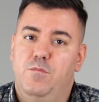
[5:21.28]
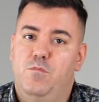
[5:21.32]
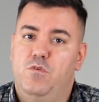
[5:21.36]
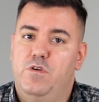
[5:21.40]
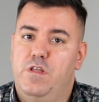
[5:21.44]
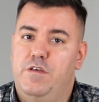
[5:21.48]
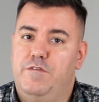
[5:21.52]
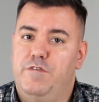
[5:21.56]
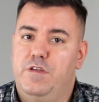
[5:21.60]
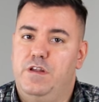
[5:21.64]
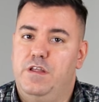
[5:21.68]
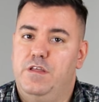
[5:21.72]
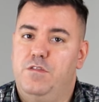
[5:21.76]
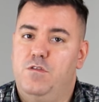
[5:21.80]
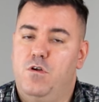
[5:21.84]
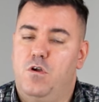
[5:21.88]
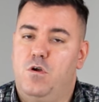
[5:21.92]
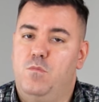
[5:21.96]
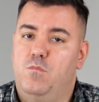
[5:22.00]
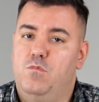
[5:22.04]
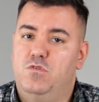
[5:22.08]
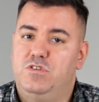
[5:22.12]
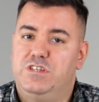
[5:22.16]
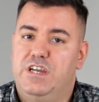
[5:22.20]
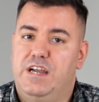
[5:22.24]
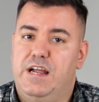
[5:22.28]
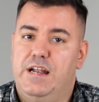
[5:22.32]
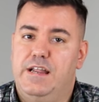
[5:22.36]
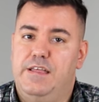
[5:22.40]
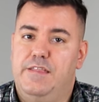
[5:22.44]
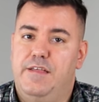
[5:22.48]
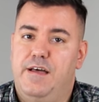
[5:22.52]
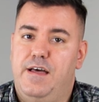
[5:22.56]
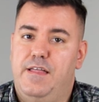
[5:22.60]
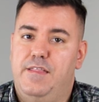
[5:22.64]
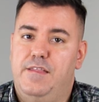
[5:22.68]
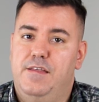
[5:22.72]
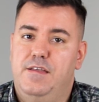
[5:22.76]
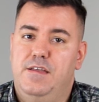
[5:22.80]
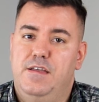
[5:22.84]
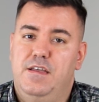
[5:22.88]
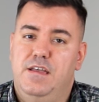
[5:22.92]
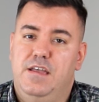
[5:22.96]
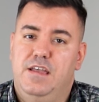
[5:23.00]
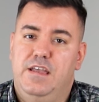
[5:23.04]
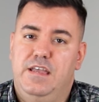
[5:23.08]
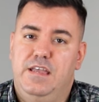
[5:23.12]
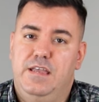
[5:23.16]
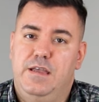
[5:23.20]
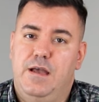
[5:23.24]
muy definido, con mucha calidad
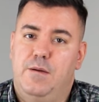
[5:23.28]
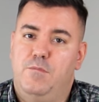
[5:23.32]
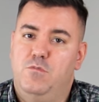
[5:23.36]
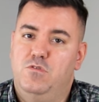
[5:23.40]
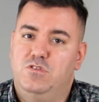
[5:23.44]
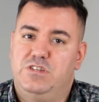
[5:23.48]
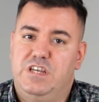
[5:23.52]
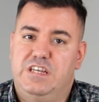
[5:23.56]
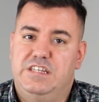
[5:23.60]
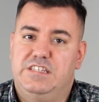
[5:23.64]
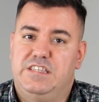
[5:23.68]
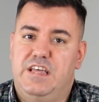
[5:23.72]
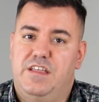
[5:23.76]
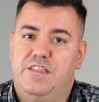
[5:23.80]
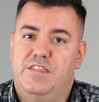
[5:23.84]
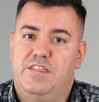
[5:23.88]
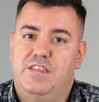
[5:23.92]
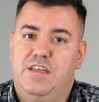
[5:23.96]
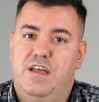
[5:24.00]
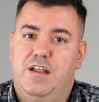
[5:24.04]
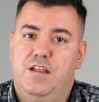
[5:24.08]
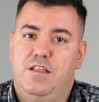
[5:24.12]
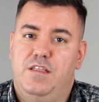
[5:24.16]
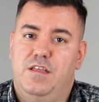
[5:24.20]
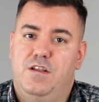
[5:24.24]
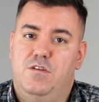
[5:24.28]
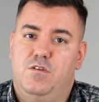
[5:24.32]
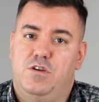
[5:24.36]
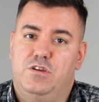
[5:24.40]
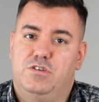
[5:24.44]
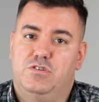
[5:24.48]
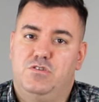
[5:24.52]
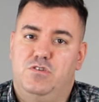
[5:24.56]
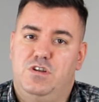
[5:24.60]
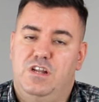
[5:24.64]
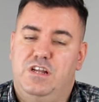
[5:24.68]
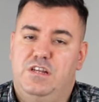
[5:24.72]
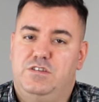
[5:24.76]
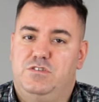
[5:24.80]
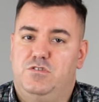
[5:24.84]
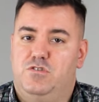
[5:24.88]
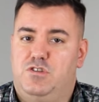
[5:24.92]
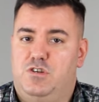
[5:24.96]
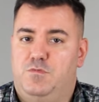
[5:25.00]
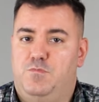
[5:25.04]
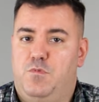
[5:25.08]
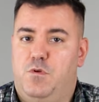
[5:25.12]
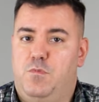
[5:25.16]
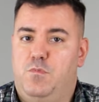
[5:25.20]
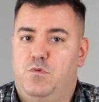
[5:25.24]
y a mucha distancia de lo que son las
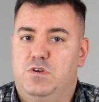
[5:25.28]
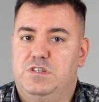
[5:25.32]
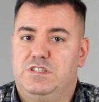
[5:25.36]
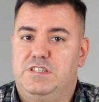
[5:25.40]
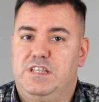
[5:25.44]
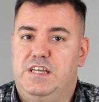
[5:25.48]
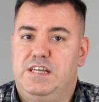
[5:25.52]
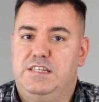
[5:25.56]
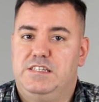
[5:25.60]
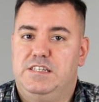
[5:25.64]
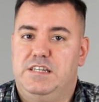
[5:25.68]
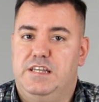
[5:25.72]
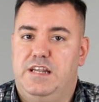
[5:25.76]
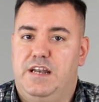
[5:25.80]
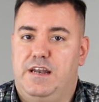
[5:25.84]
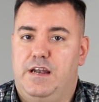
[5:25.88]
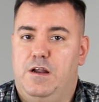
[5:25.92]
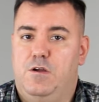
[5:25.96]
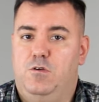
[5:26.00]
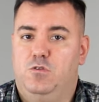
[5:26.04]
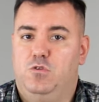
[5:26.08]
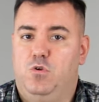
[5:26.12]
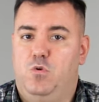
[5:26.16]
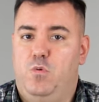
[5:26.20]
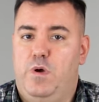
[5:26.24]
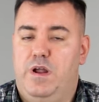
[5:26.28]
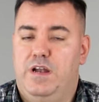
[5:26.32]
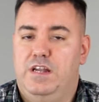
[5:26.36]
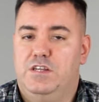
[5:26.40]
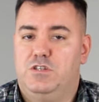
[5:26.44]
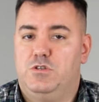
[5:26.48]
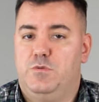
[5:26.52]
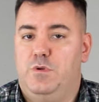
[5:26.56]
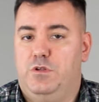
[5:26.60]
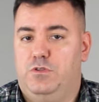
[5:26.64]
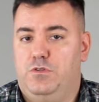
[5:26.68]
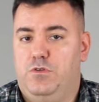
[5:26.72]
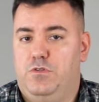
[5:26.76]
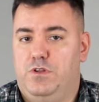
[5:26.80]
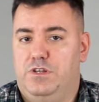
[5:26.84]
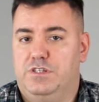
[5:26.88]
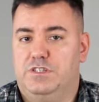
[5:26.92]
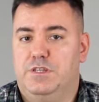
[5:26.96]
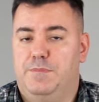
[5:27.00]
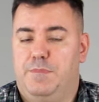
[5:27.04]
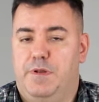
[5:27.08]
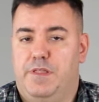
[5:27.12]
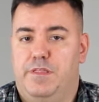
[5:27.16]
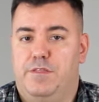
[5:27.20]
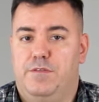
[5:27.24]
otras propuestas en rango Wireless, sobre todo en
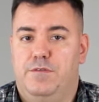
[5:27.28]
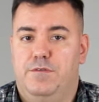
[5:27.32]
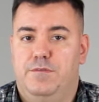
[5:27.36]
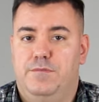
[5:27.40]
este precio.